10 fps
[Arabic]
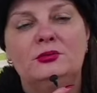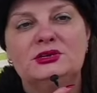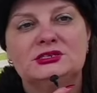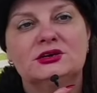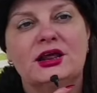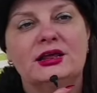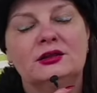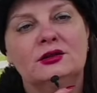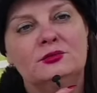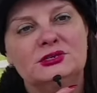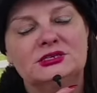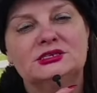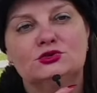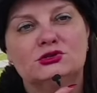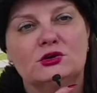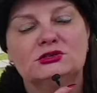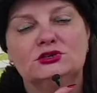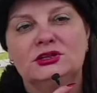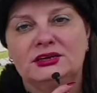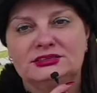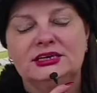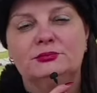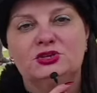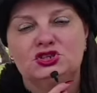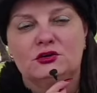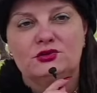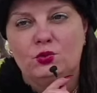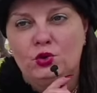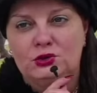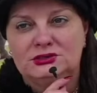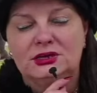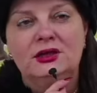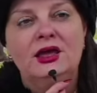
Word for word: مستر اند مسز 2019 بيجن اوف ذا وورد